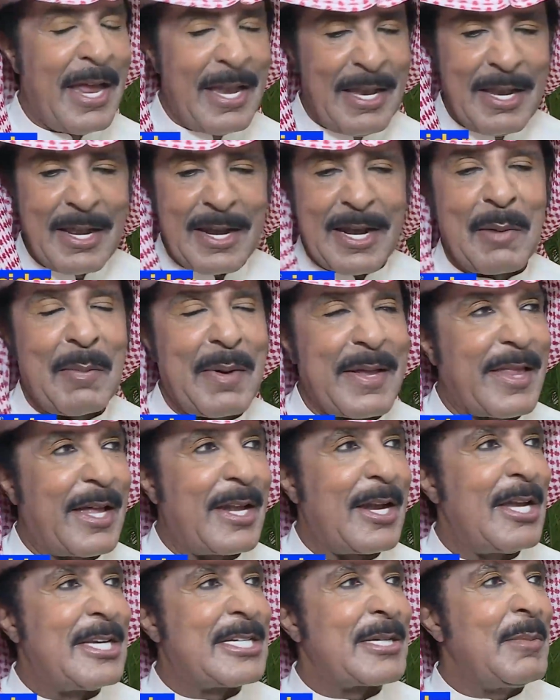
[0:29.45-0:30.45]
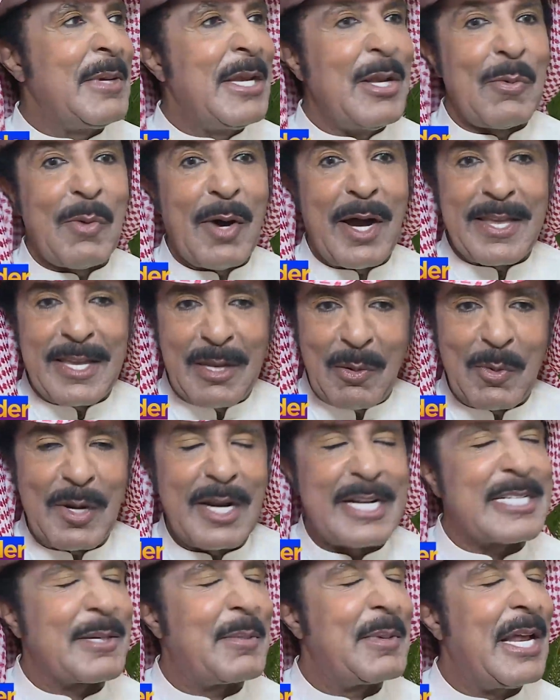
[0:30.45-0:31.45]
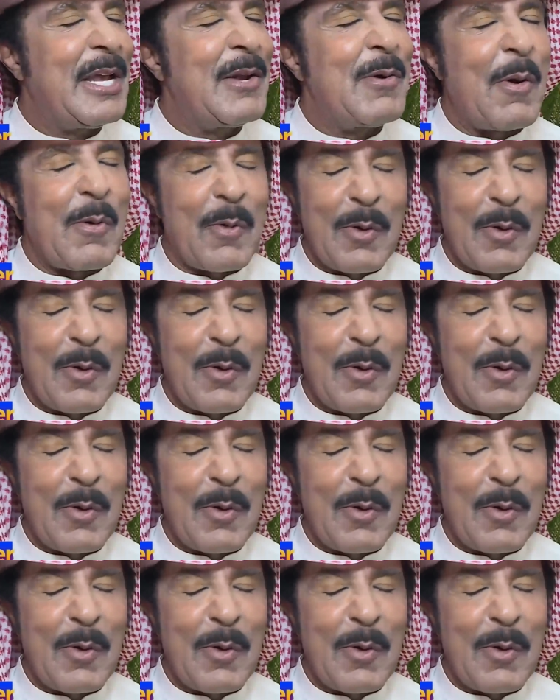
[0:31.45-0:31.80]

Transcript: رمضان الجميل وهذه المناسبة الحلوة